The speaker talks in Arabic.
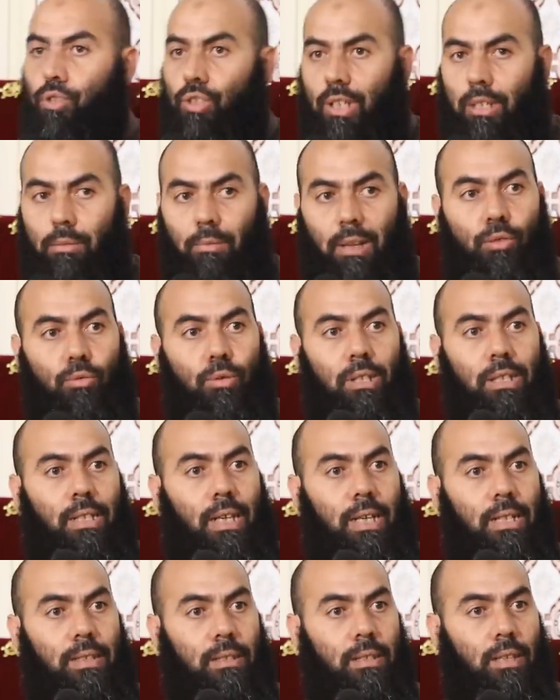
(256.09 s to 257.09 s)
مشكل مع
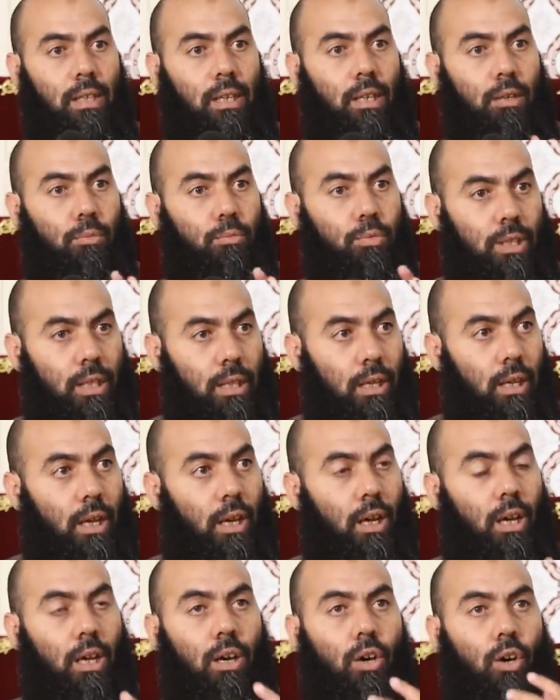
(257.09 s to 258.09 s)
الوليدات
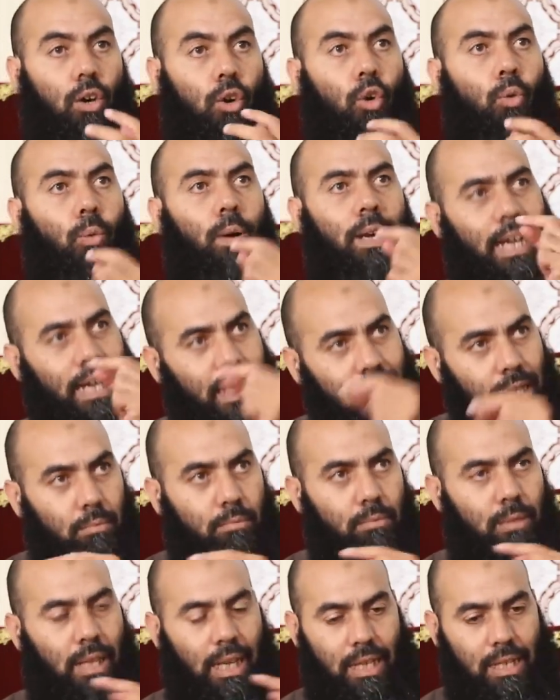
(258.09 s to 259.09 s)
هو يعلم